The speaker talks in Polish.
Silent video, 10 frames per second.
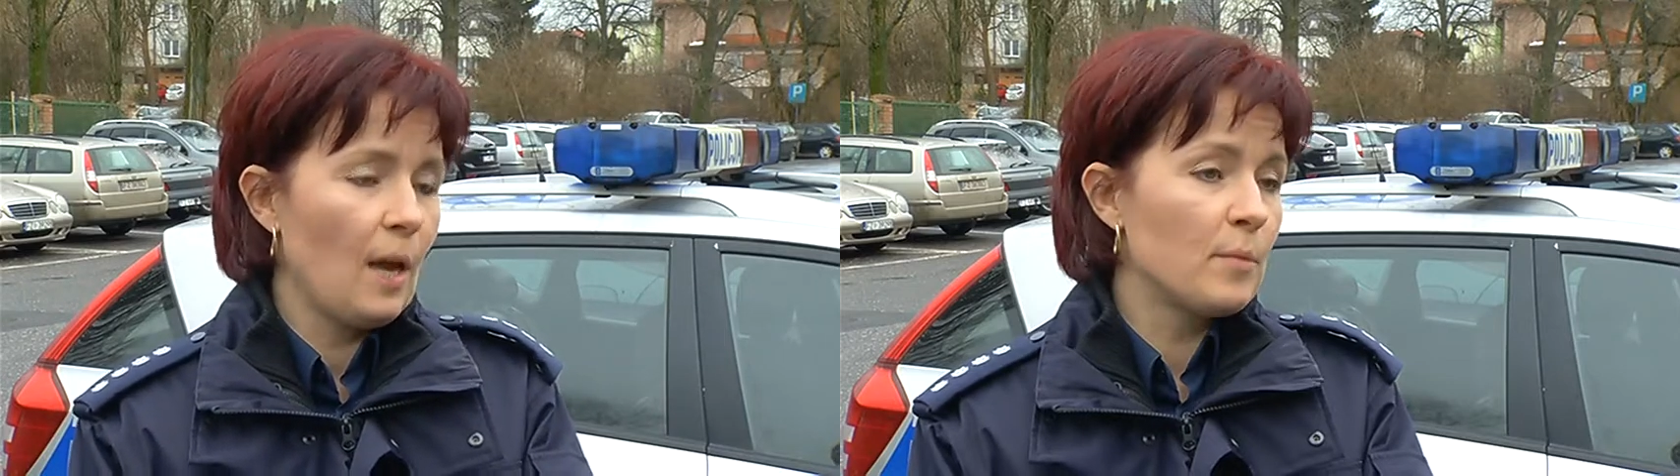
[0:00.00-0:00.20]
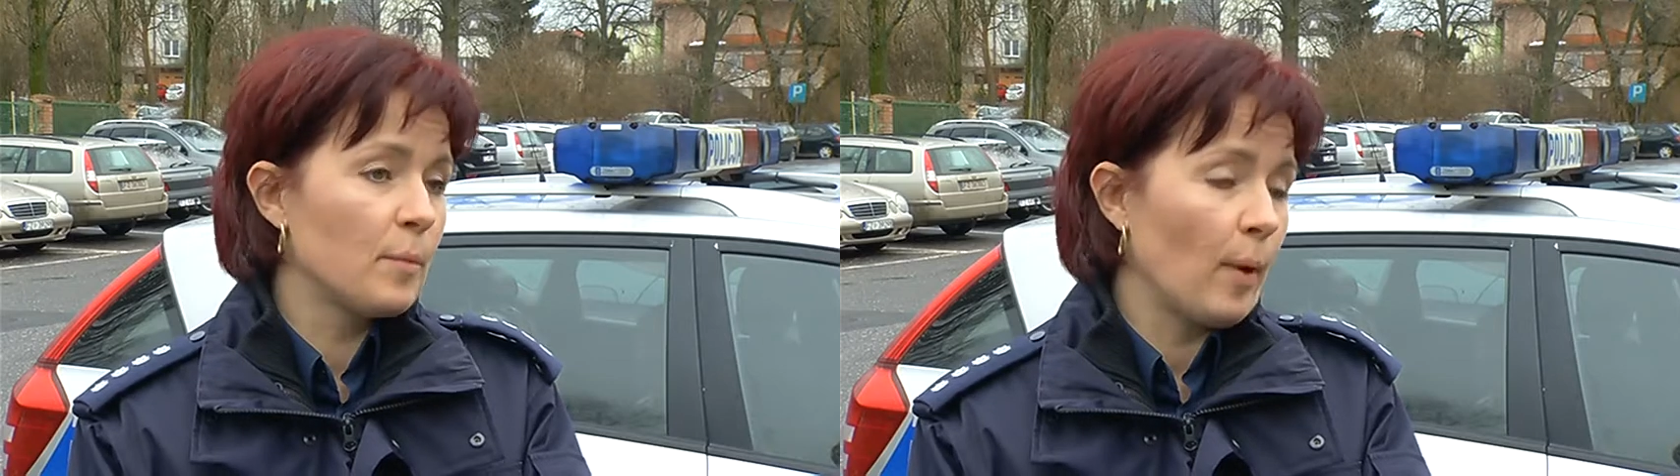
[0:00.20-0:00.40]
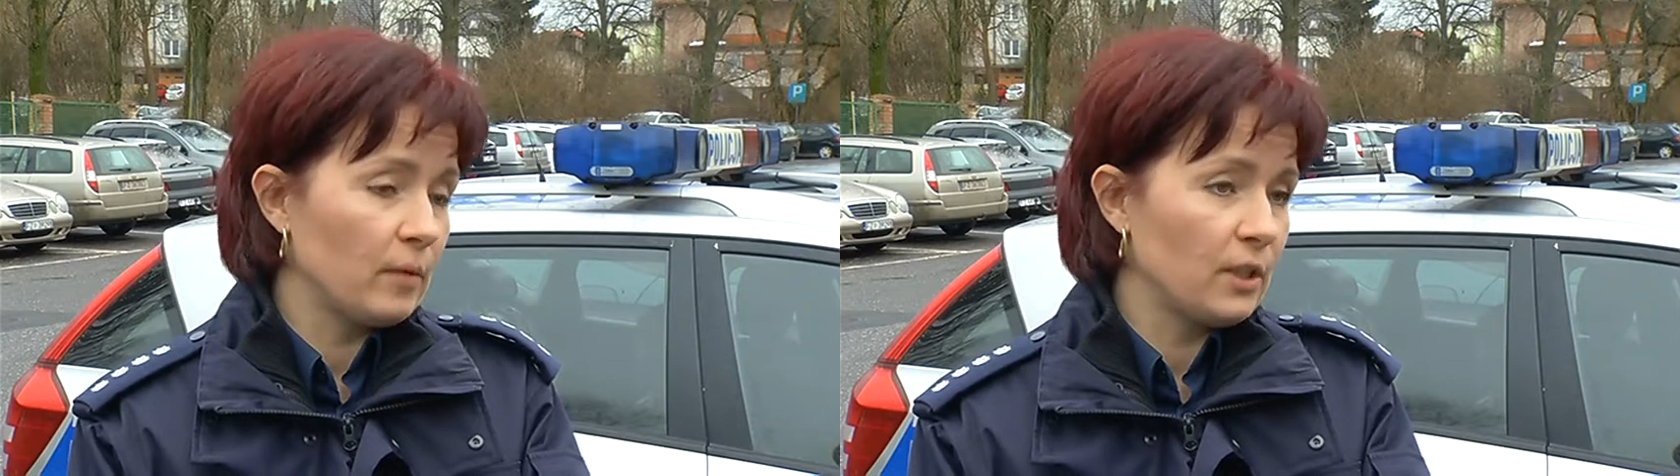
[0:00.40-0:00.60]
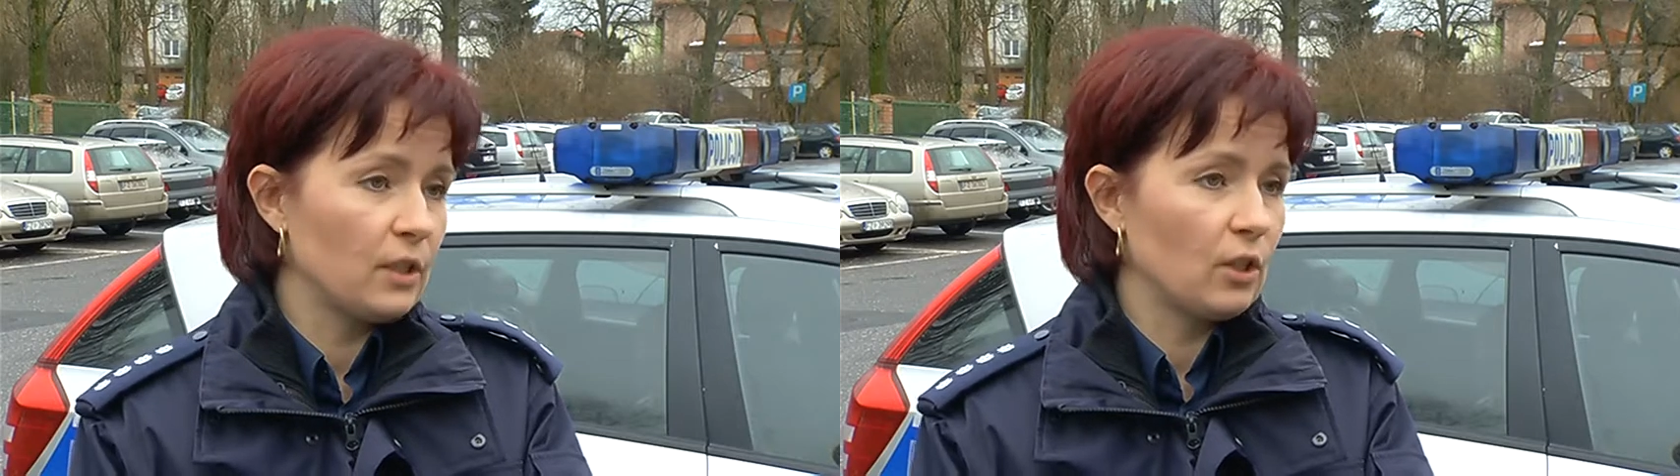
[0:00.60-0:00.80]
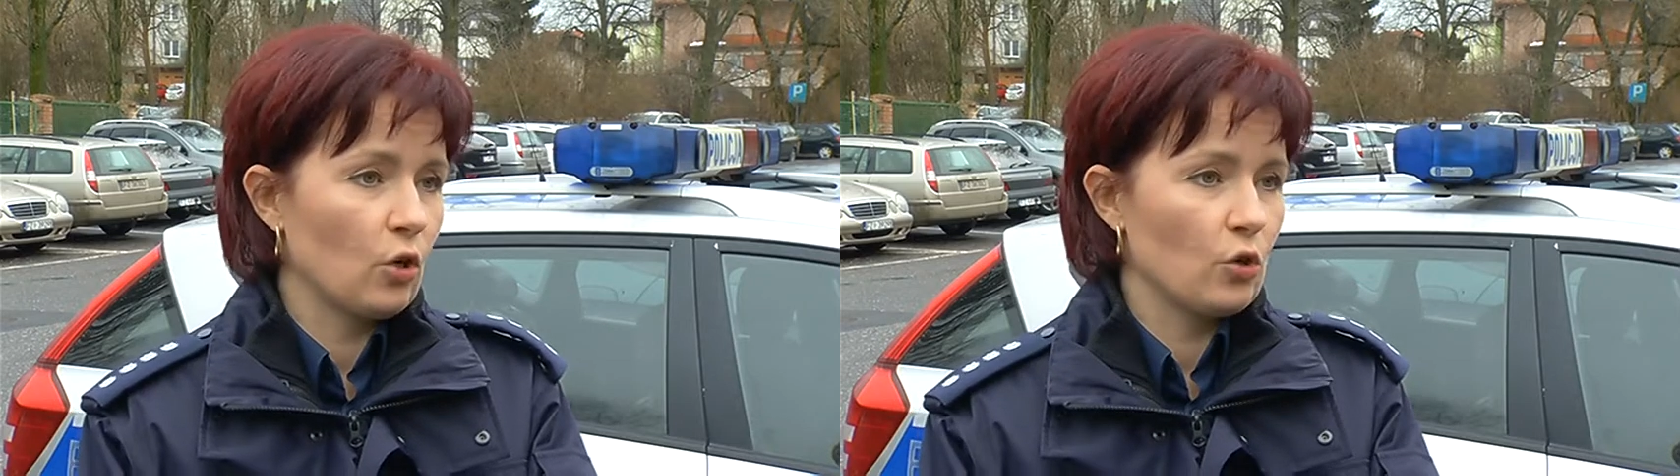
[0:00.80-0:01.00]
Przypomnę
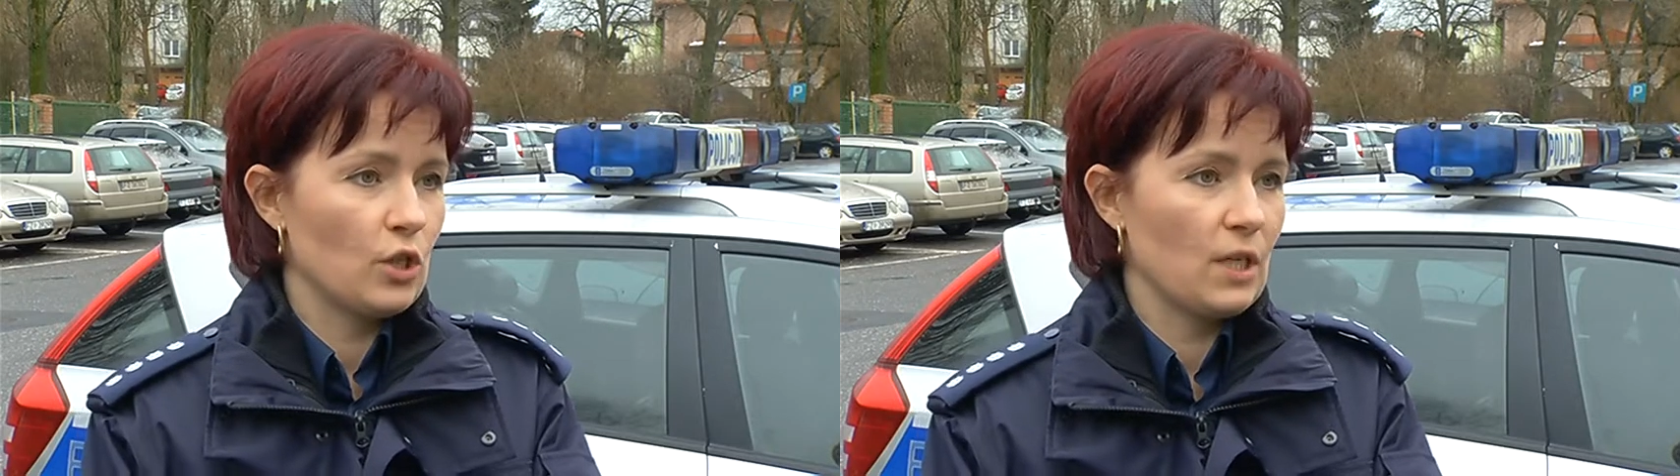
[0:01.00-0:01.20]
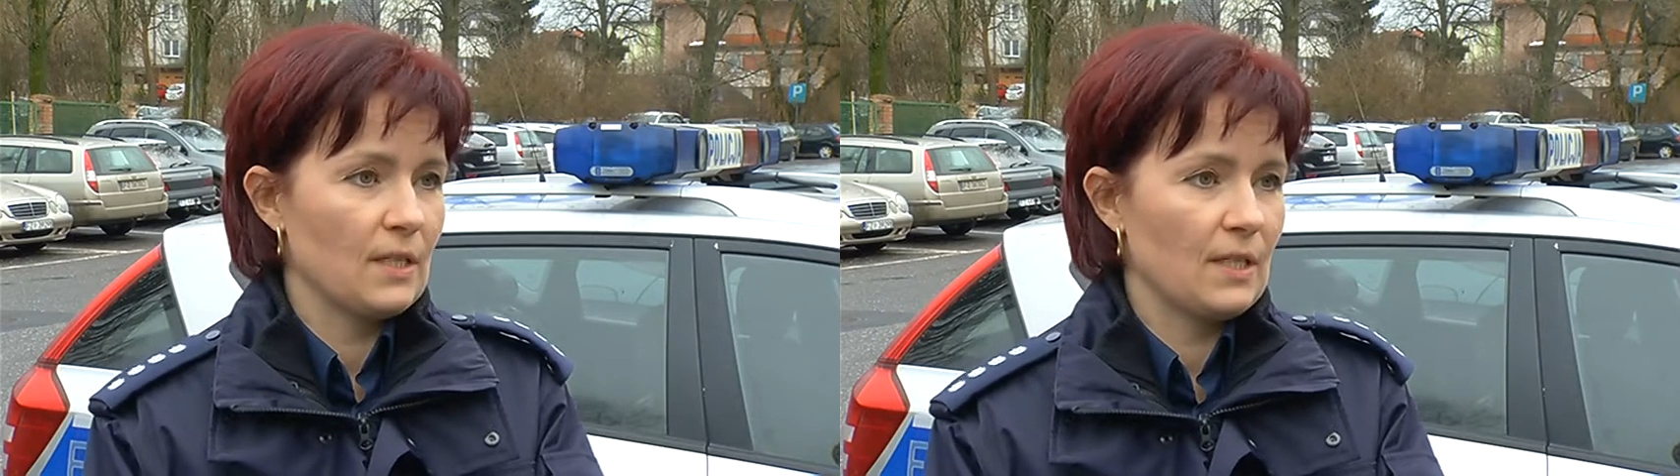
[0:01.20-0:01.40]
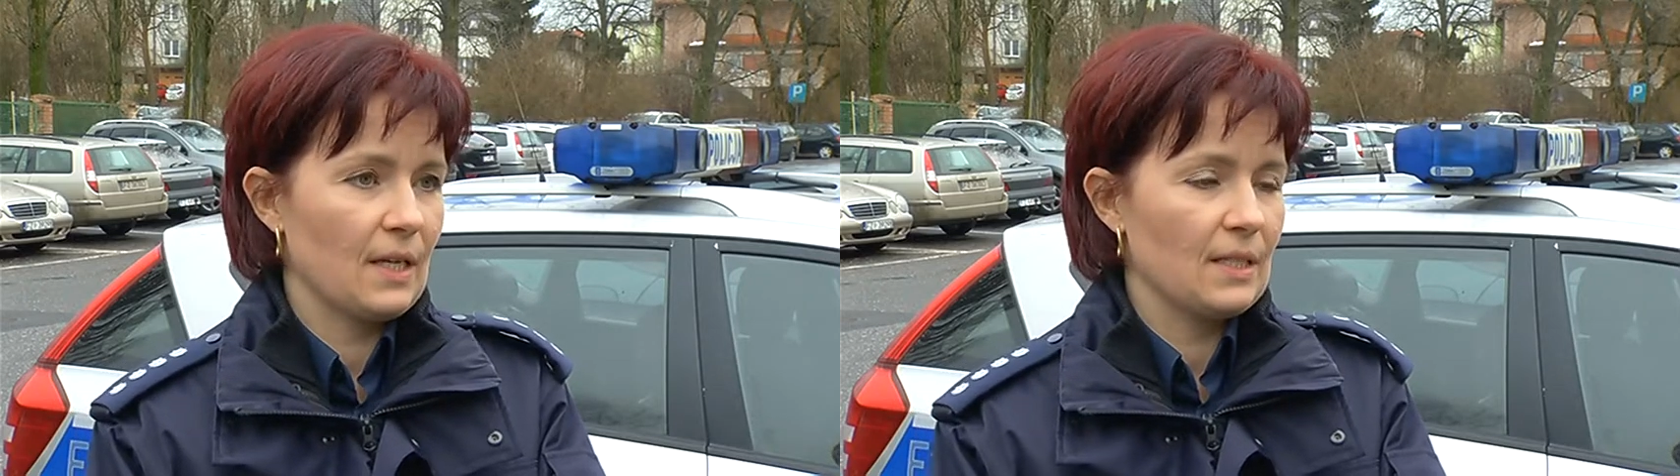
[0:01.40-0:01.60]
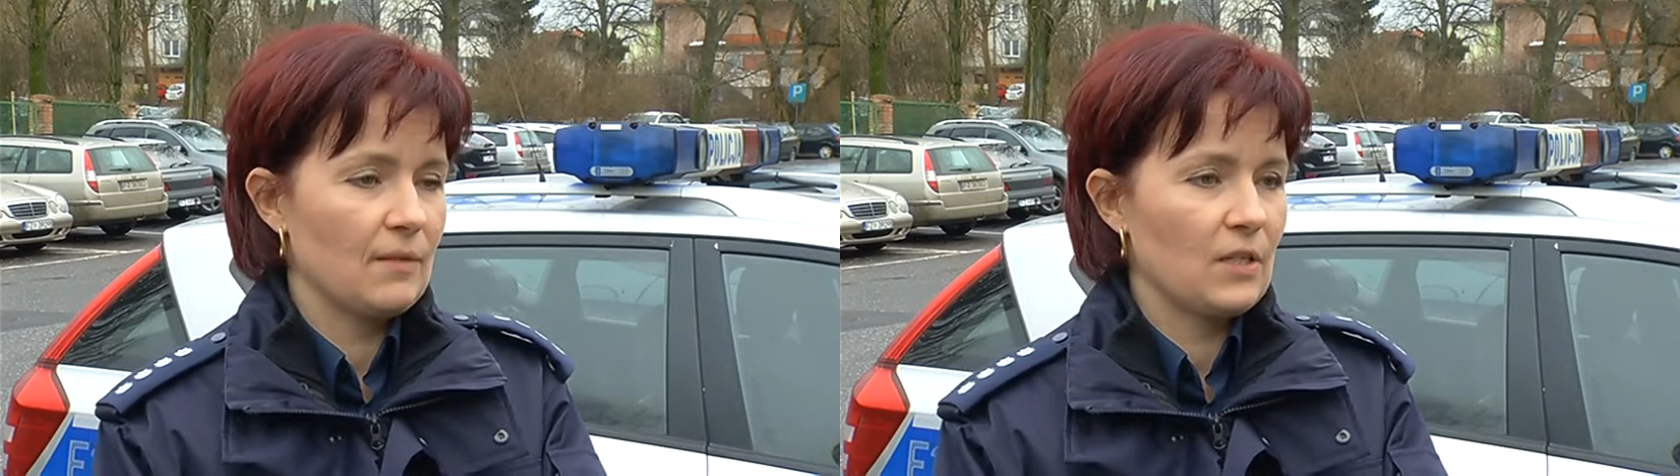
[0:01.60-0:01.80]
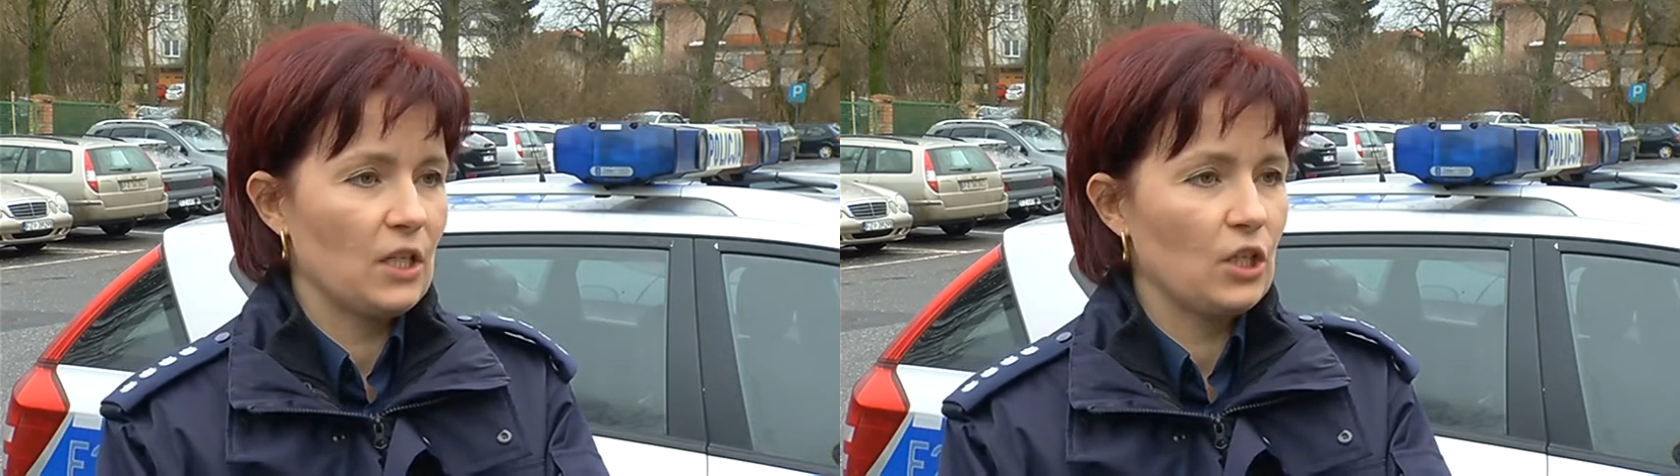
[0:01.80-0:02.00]
tylko, że za
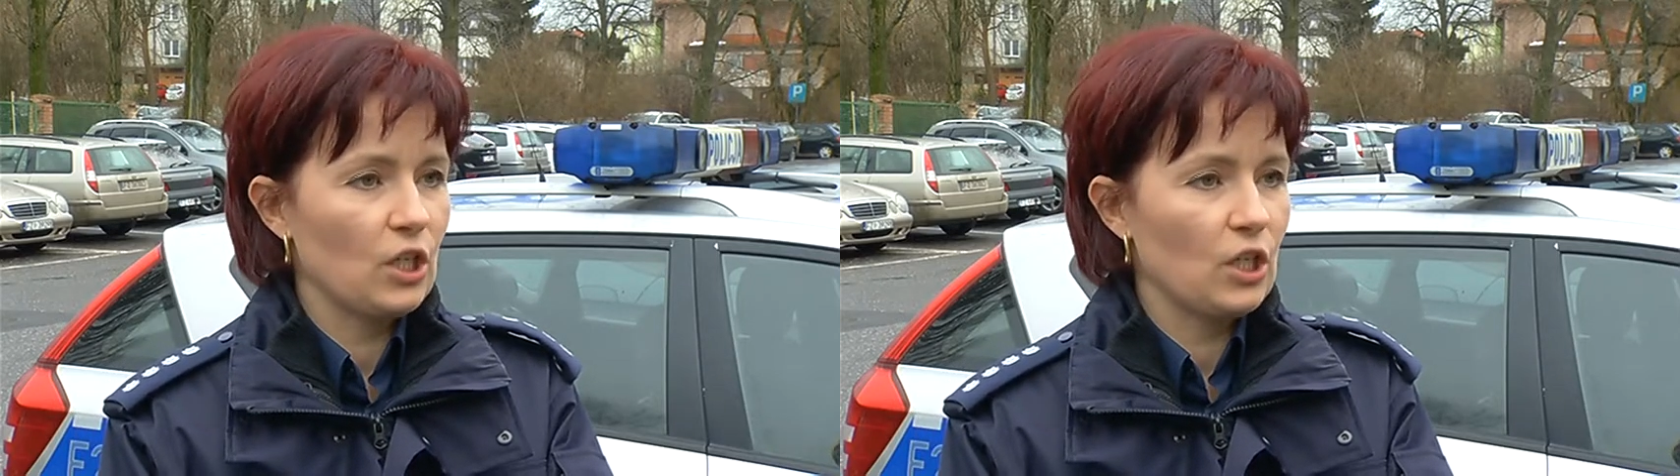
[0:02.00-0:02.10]
jazdę w stanie